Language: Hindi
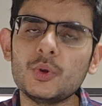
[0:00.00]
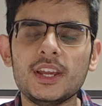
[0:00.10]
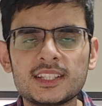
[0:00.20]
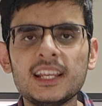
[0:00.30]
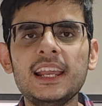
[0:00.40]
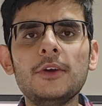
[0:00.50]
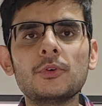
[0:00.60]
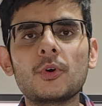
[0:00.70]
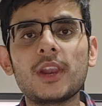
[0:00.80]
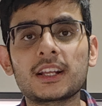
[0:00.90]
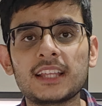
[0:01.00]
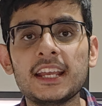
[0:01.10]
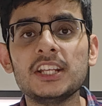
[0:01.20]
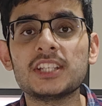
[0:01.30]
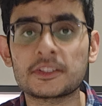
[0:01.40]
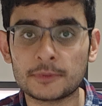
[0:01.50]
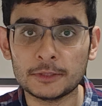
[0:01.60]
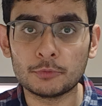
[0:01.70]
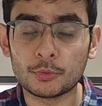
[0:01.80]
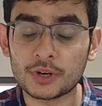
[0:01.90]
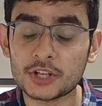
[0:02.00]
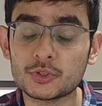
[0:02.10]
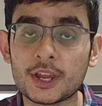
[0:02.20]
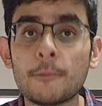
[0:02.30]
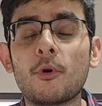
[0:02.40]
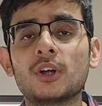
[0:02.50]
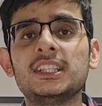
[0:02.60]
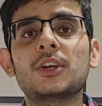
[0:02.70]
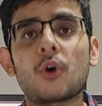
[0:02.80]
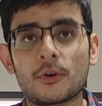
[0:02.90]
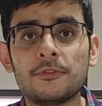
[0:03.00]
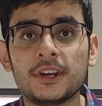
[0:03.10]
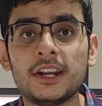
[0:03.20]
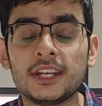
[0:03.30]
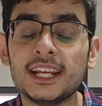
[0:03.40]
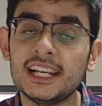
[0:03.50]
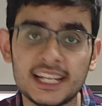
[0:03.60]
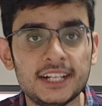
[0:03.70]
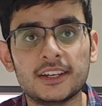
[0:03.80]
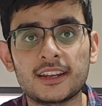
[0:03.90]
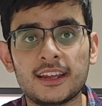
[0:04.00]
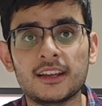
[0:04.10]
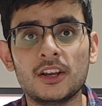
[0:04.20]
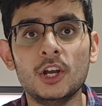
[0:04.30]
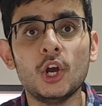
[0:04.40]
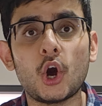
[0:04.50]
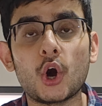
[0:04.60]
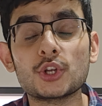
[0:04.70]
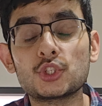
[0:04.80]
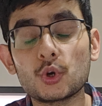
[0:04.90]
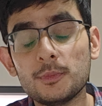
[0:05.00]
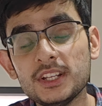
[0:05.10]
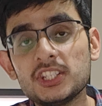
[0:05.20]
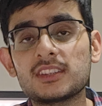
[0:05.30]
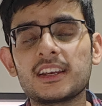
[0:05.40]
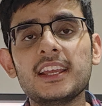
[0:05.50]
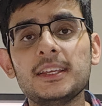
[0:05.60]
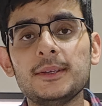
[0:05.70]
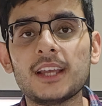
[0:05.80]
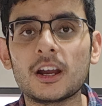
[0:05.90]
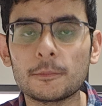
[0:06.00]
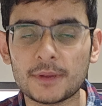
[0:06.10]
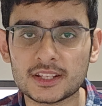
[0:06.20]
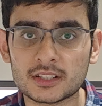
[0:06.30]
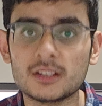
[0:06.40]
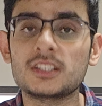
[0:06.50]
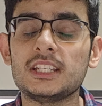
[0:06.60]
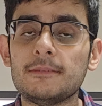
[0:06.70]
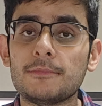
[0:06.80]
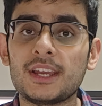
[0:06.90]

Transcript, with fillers: तो इसीलिए उनको लगता है कि जसप्रीत बुमराह जो है बहुत ही कॉन्फिडेंट एक लीडर हैं और जो भी जितने ये यंग पेसर्स टीम